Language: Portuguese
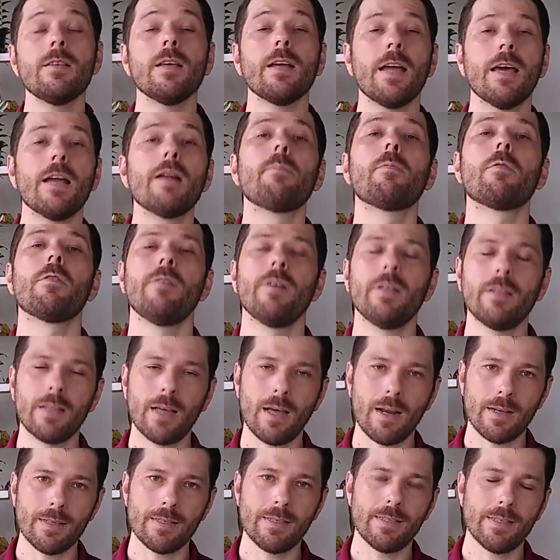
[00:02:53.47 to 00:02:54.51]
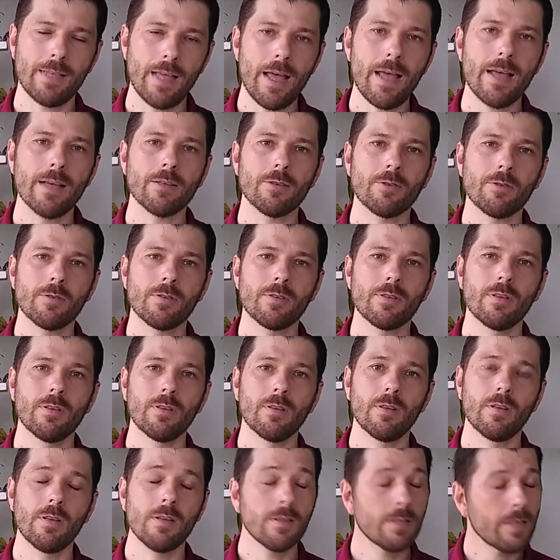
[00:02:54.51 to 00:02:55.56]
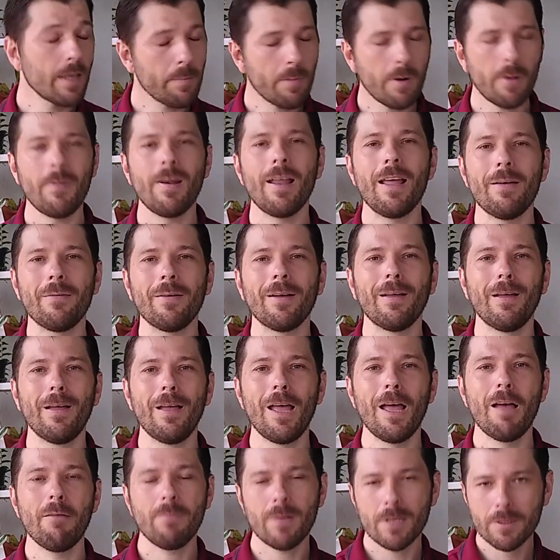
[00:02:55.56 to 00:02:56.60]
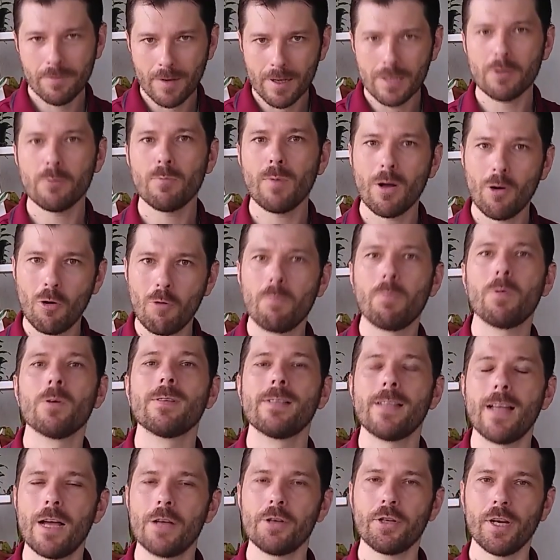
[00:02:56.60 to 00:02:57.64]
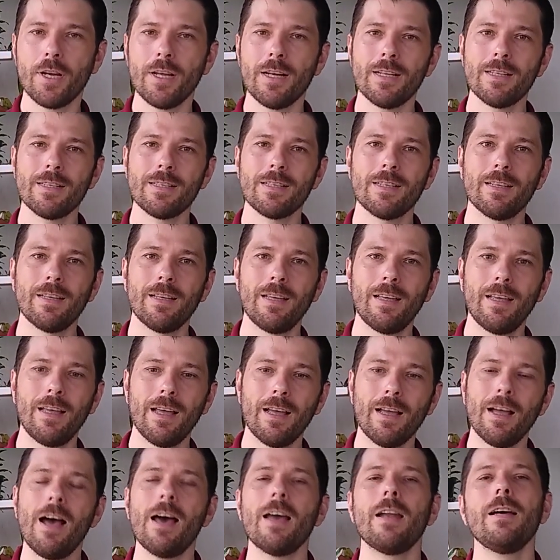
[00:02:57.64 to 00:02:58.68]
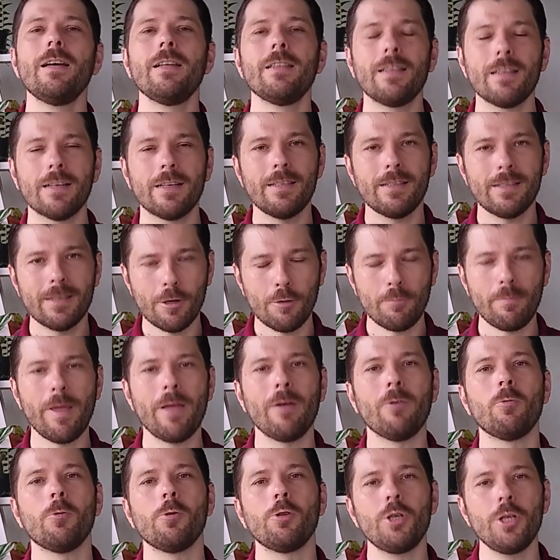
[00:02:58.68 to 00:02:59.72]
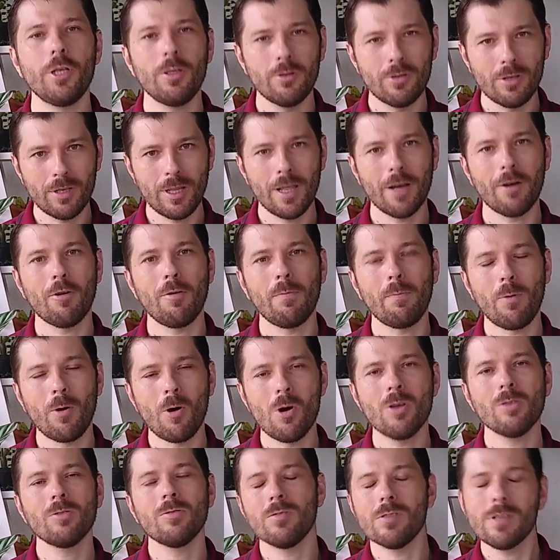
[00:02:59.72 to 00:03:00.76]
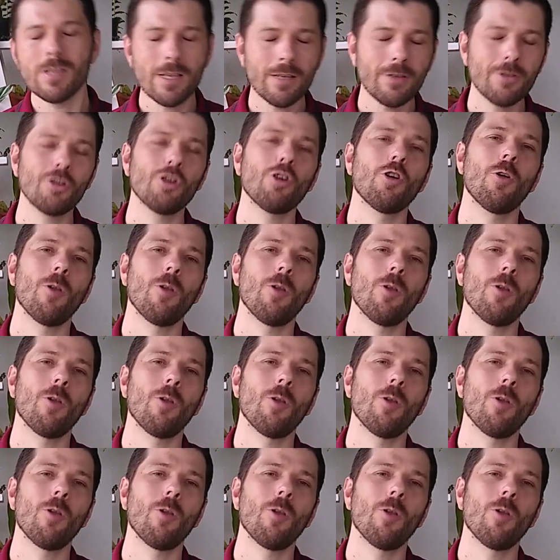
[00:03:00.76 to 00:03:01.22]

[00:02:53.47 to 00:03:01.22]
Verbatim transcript: Você quer aproveitar esses restos? Sem problema, mas faça uma compostagem antes. Garanta que estão bem curtidos e decompostos antes de